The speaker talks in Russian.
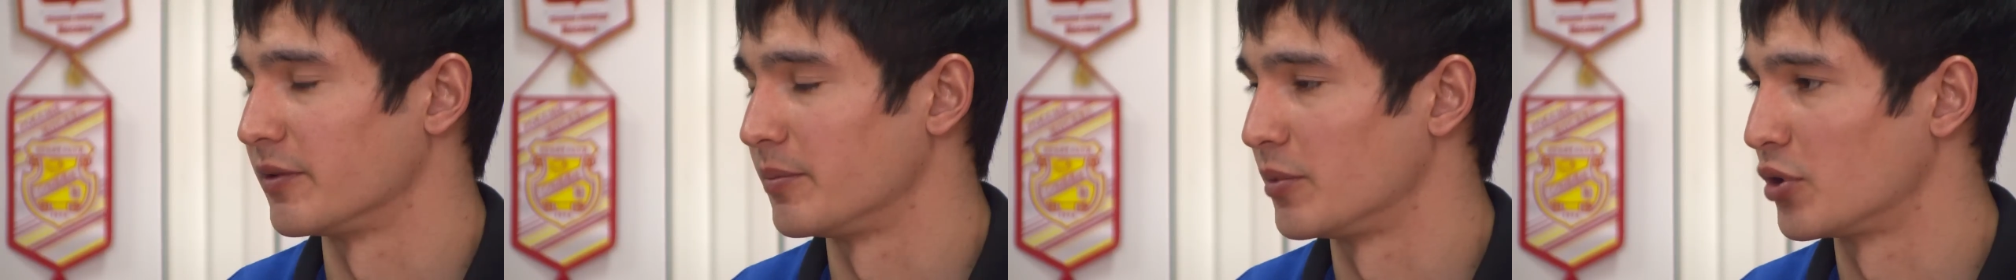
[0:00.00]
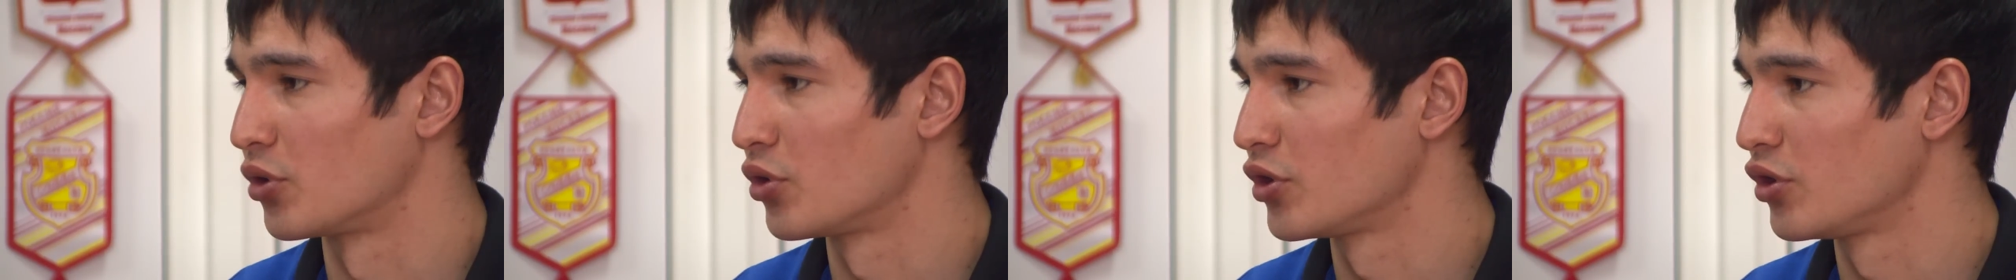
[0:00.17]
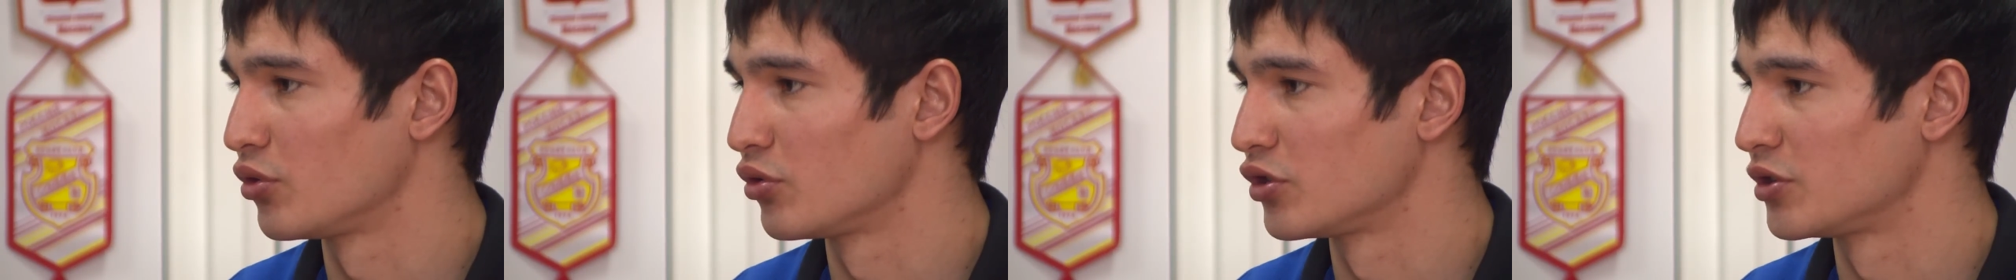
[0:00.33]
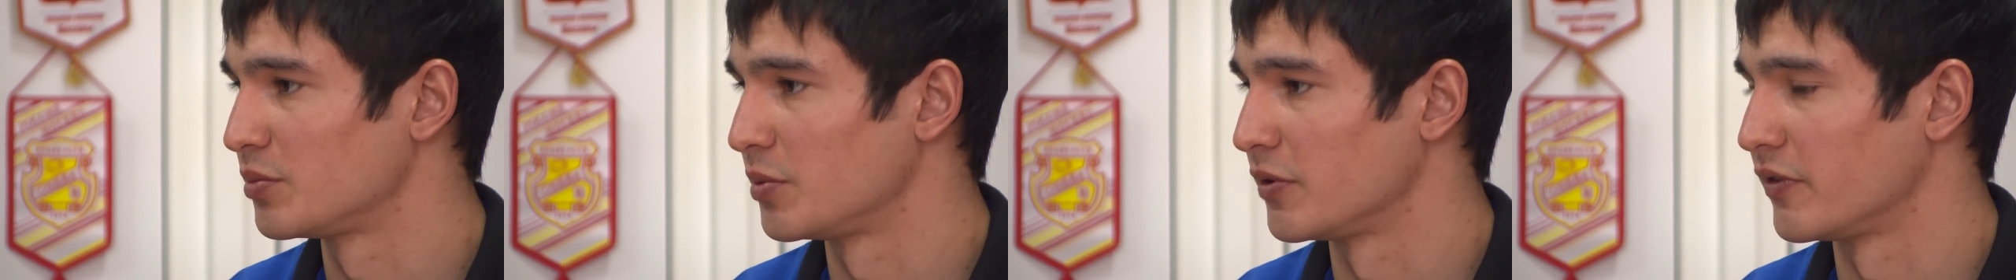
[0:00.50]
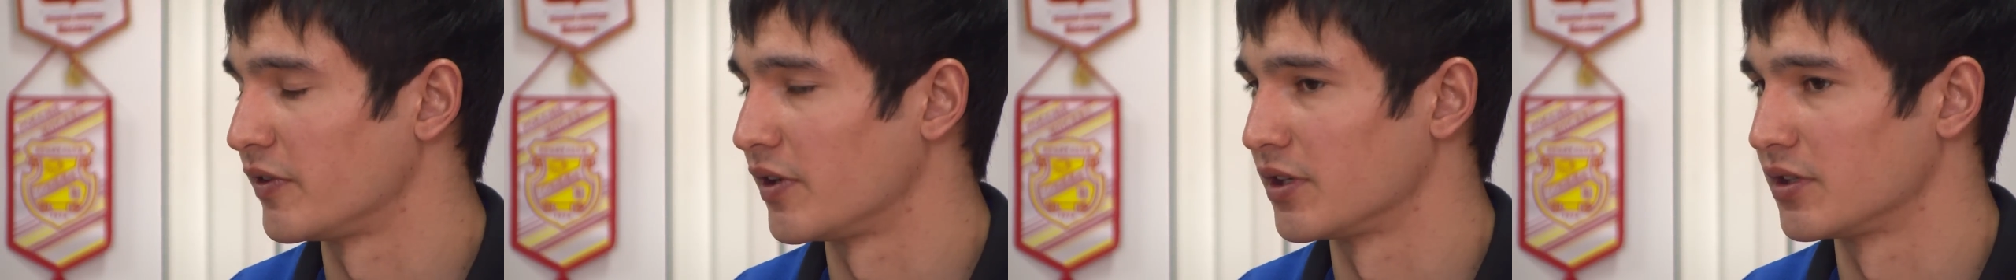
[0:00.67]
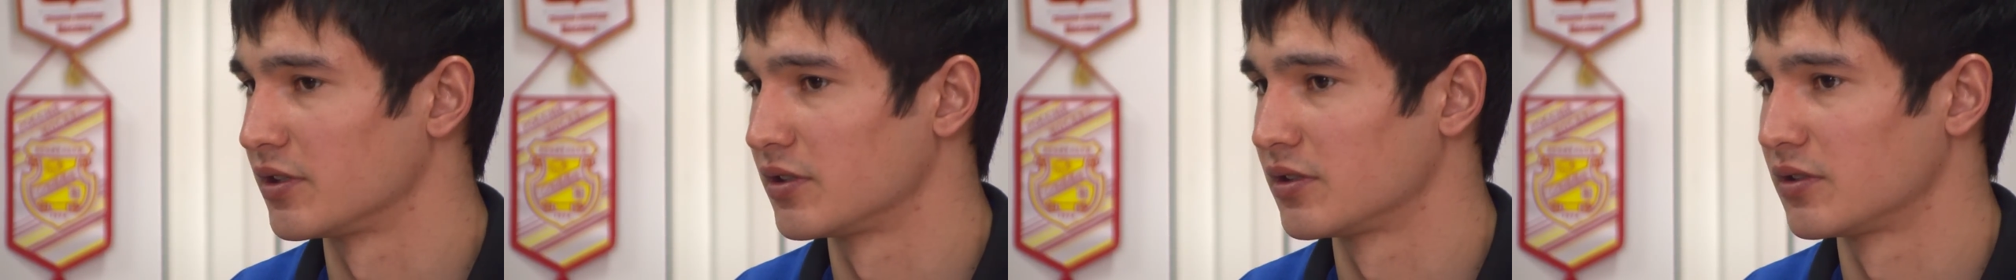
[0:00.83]
в обороне
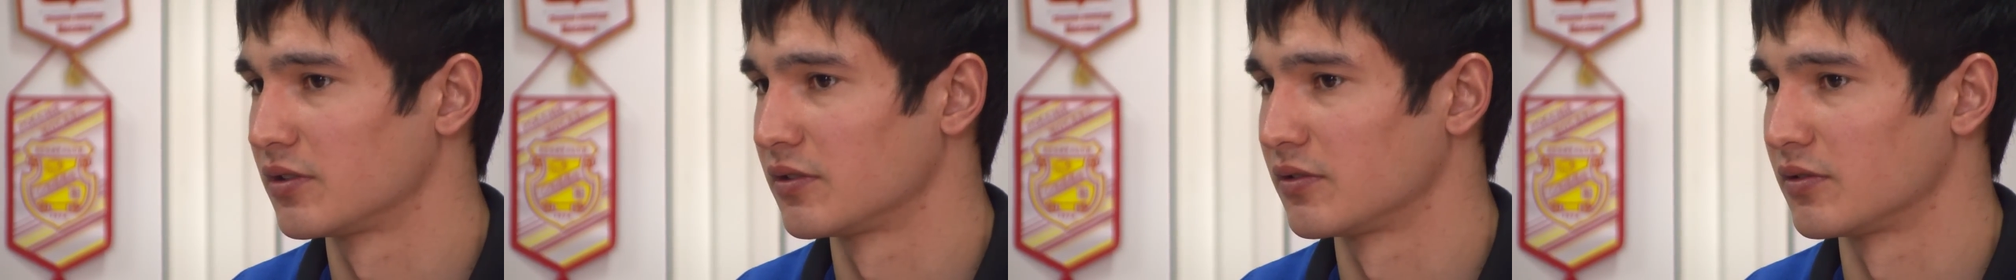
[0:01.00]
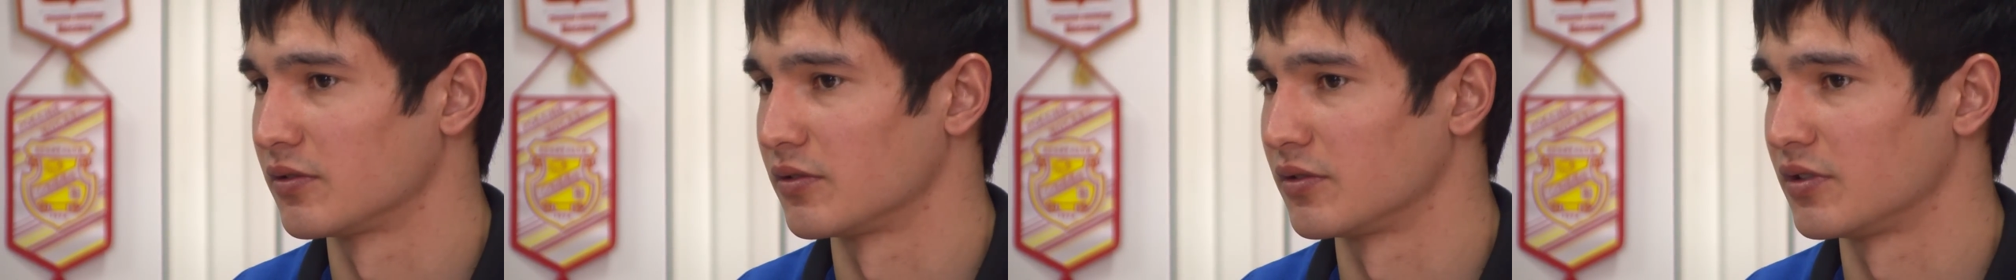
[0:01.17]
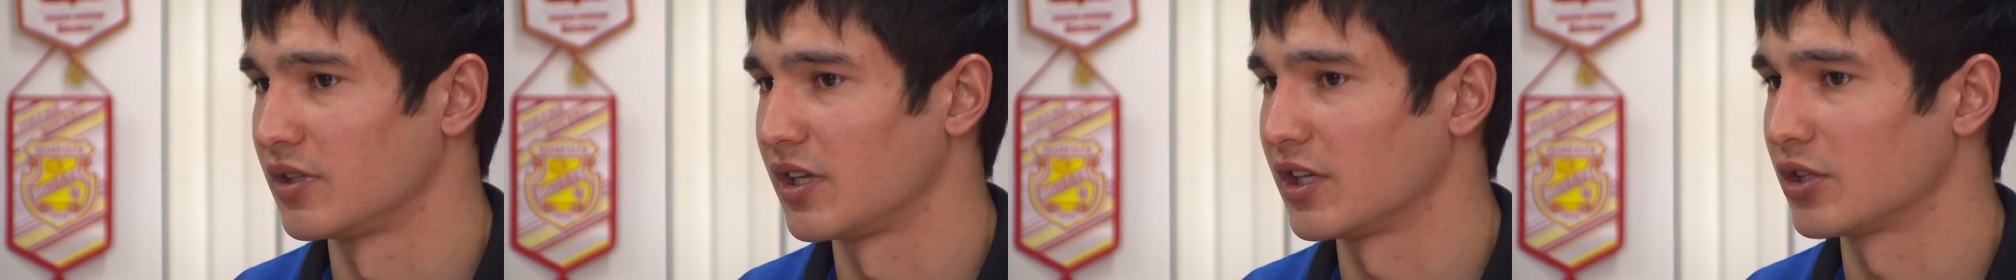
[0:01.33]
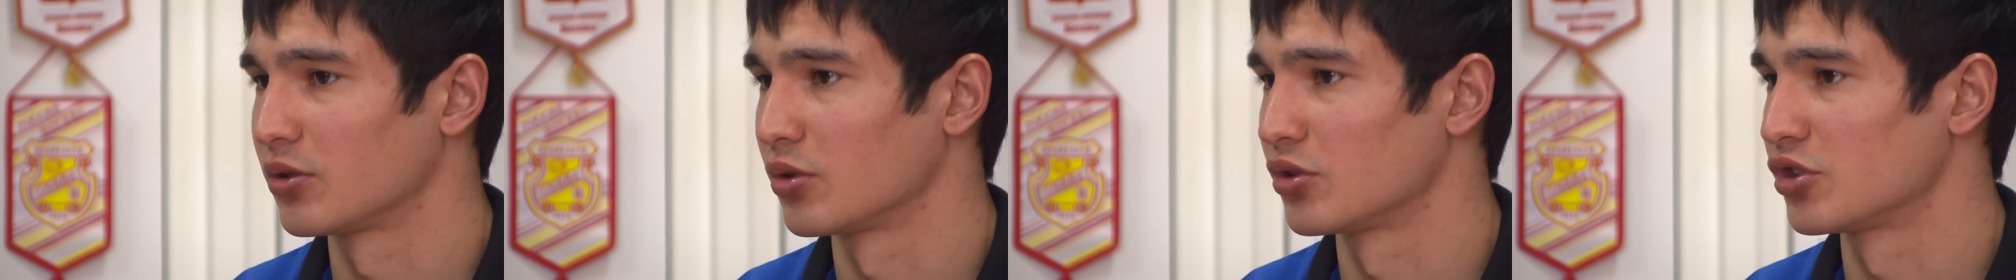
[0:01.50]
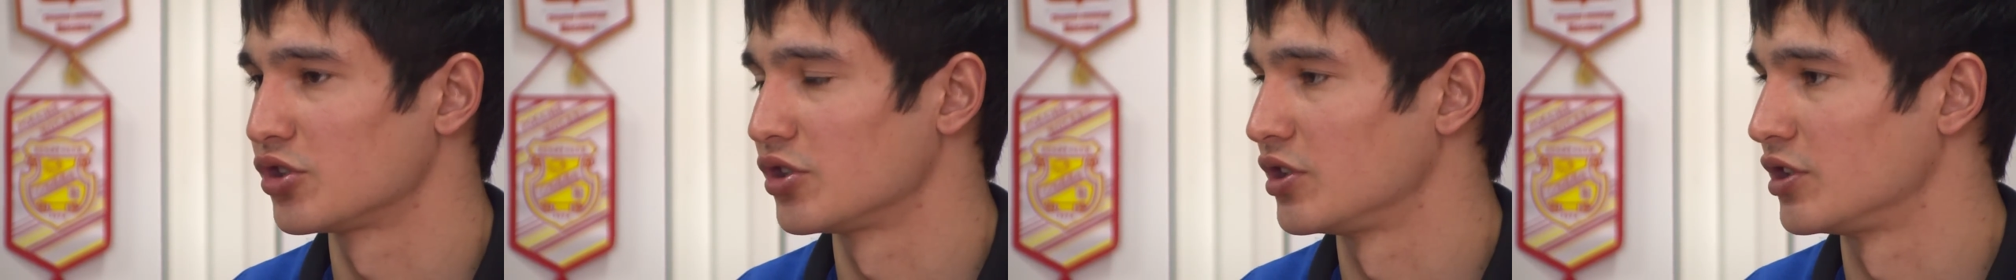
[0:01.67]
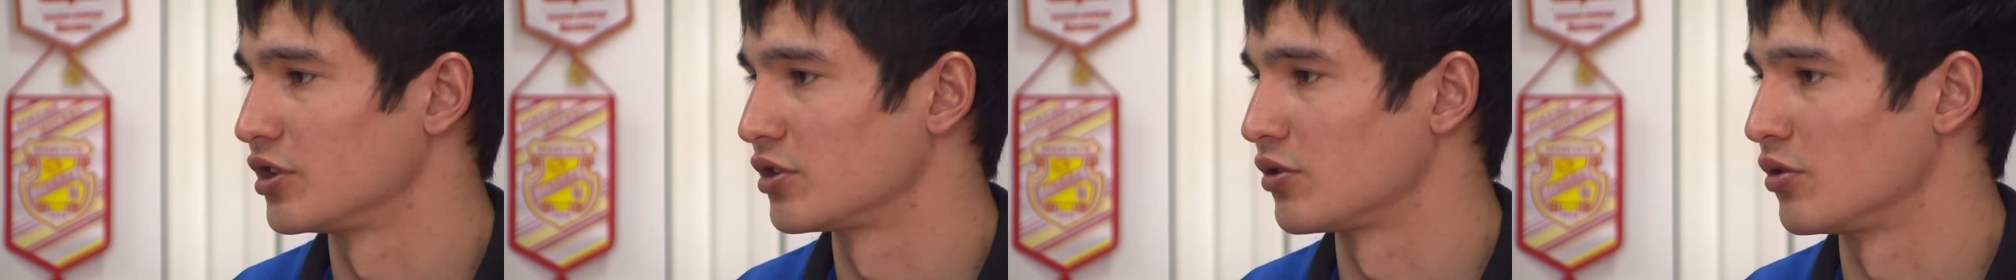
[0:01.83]
успевать. Я тоже не